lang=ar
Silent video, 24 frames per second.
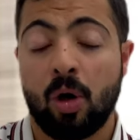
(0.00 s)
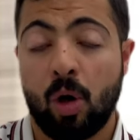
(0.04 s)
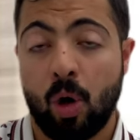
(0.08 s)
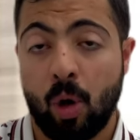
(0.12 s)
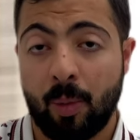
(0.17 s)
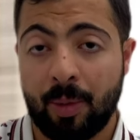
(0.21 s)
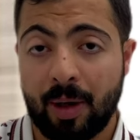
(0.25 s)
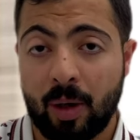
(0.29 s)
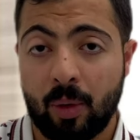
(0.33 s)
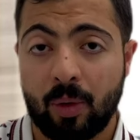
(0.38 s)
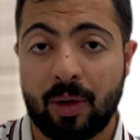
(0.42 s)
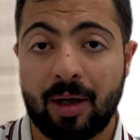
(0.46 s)

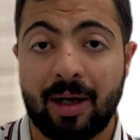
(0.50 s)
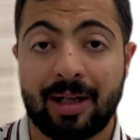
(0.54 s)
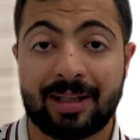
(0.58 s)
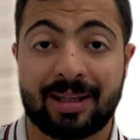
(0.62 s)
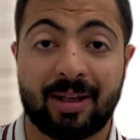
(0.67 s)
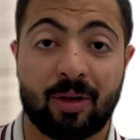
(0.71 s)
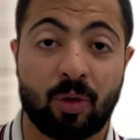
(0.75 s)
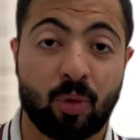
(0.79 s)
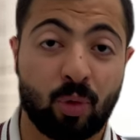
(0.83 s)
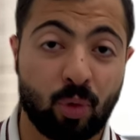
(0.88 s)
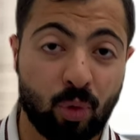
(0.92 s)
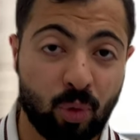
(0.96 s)
وباوقات
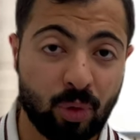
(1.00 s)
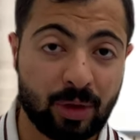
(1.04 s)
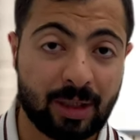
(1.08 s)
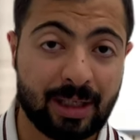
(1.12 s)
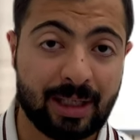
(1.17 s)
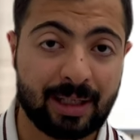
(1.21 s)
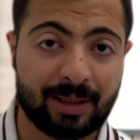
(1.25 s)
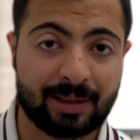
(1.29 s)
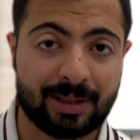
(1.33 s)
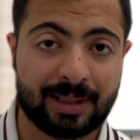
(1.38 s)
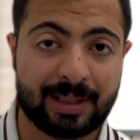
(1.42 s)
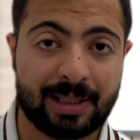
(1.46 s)
الركود
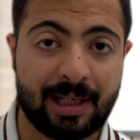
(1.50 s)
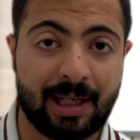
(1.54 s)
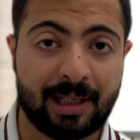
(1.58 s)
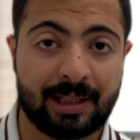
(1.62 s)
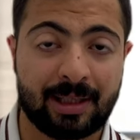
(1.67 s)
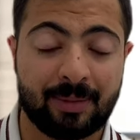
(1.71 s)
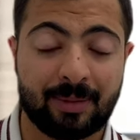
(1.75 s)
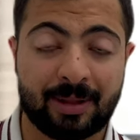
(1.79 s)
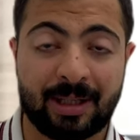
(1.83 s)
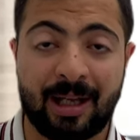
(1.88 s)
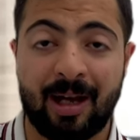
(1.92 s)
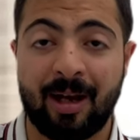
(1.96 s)

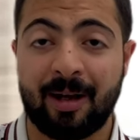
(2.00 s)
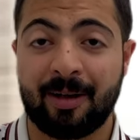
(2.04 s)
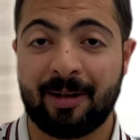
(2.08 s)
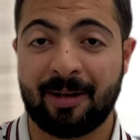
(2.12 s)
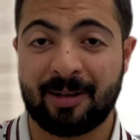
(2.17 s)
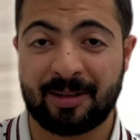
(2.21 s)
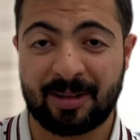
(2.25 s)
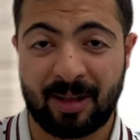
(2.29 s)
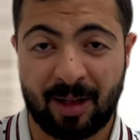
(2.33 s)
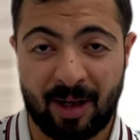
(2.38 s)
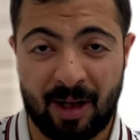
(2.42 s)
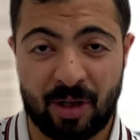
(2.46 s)
الاقتصادي
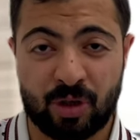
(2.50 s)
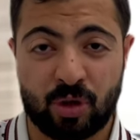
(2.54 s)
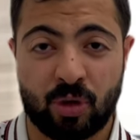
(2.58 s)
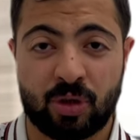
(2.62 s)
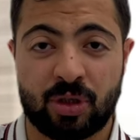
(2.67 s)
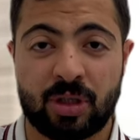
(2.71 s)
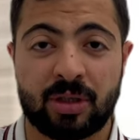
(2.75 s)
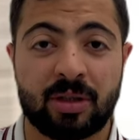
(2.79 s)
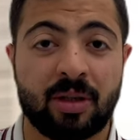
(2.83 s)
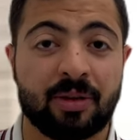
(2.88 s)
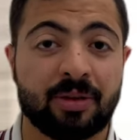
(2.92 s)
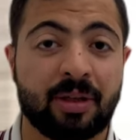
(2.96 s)
بتحقق تراجع
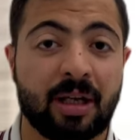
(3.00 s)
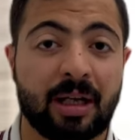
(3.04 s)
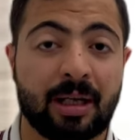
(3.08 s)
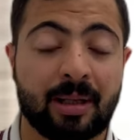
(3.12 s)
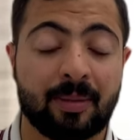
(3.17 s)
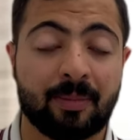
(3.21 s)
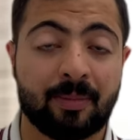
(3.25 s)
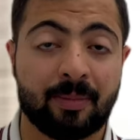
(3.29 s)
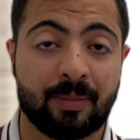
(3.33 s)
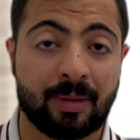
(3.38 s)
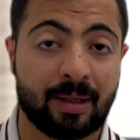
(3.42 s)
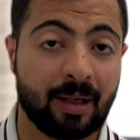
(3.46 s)
جدا
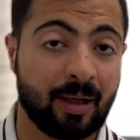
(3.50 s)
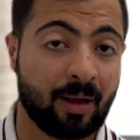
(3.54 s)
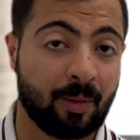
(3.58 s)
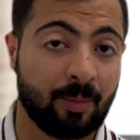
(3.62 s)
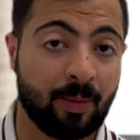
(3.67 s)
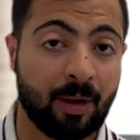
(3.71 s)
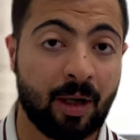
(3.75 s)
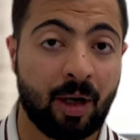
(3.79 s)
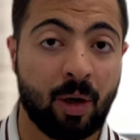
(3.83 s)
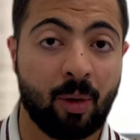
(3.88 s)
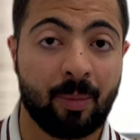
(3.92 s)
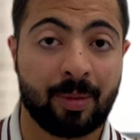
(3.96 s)
ضخم
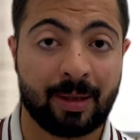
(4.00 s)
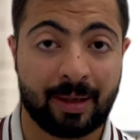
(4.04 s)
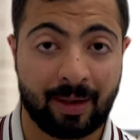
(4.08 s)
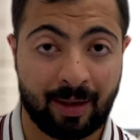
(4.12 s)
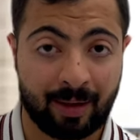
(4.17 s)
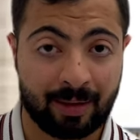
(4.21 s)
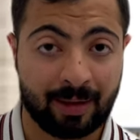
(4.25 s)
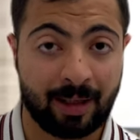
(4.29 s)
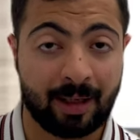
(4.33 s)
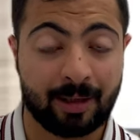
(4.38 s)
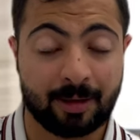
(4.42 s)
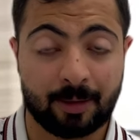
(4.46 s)
بالارباح
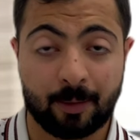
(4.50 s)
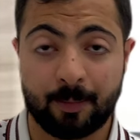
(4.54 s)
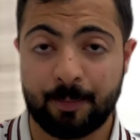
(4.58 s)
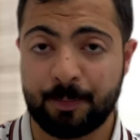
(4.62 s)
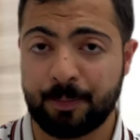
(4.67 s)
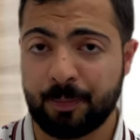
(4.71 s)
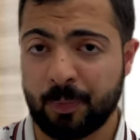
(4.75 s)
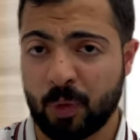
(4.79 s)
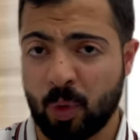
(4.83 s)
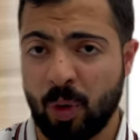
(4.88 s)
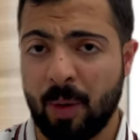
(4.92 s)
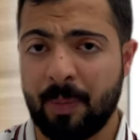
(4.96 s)
وبالايرادات
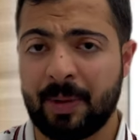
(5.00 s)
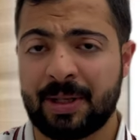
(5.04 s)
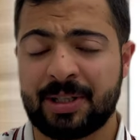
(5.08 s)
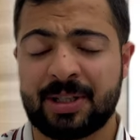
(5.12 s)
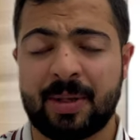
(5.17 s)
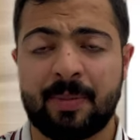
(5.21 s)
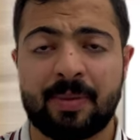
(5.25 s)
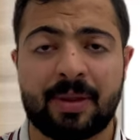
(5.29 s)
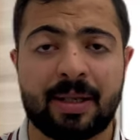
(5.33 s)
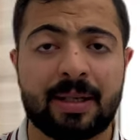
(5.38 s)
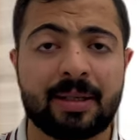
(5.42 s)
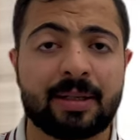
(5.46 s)
وابرز
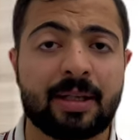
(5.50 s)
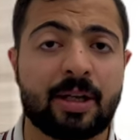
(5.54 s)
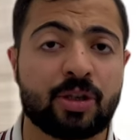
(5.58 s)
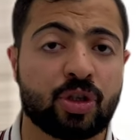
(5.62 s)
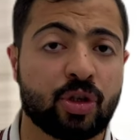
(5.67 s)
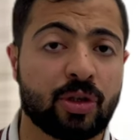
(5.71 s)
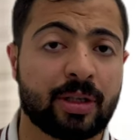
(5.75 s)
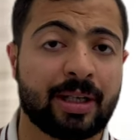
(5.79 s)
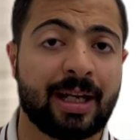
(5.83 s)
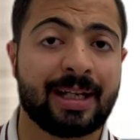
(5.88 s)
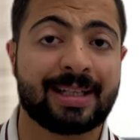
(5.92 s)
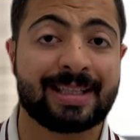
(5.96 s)
امثلتها
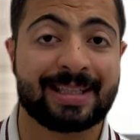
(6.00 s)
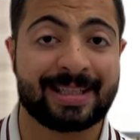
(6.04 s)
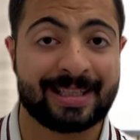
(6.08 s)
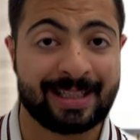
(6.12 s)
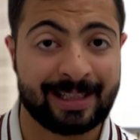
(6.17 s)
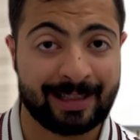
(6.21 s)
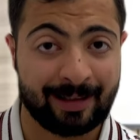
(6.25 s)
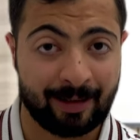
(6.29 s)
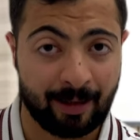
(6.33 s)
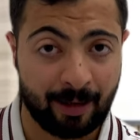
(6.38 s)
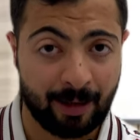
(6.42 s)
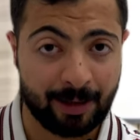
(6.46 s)
شركات
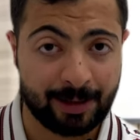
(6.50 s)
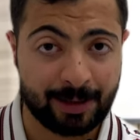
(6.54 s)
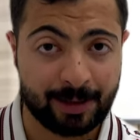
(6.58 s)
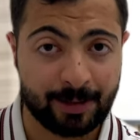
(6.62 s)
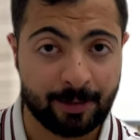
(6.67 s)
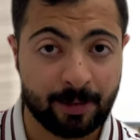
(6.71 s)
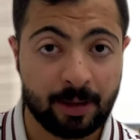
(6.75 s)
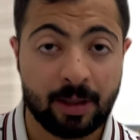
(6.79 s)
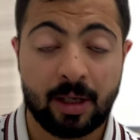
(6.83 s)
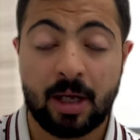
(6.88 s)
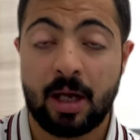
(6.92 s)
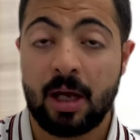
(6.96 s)
السيارات
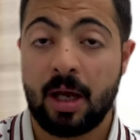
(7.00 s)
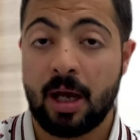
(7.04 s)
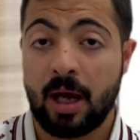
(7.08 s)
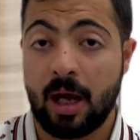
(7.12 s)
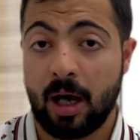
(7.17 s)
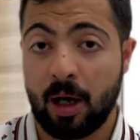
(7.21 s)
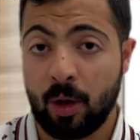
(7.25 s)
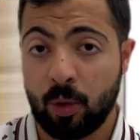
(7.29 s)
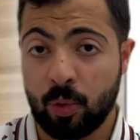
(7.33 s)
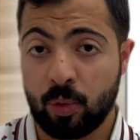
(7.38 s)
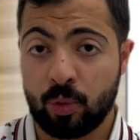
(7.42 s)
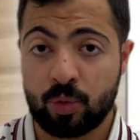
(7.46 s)

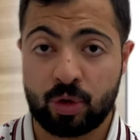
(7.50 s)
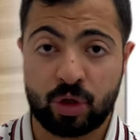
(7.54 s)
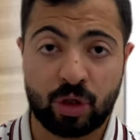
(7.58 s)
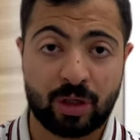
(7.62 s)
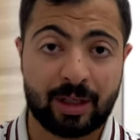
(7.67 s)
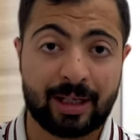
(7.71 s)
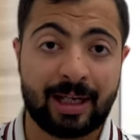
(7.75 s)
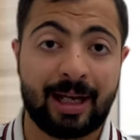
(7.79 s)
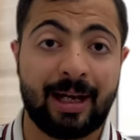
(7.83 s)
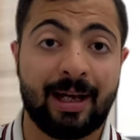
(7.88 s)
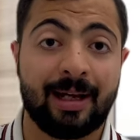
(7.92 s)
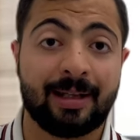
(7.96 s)
او
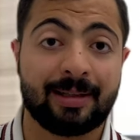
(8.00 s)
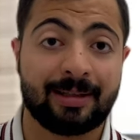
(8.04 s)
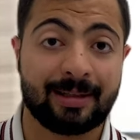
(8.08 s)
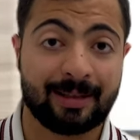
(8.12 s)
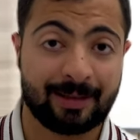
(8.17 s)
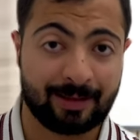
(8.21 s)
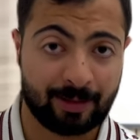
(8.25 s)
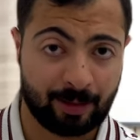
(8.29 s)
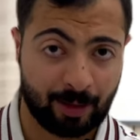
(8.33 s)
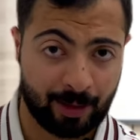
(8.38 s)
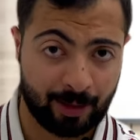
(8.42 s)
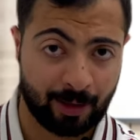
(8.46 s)
شركات
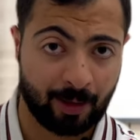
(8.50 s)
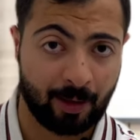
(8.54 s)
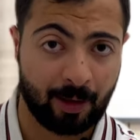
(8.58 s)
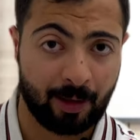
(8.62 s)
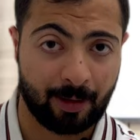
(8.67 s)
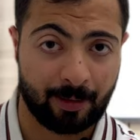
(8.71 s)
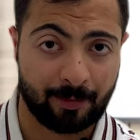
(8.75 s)
الطيران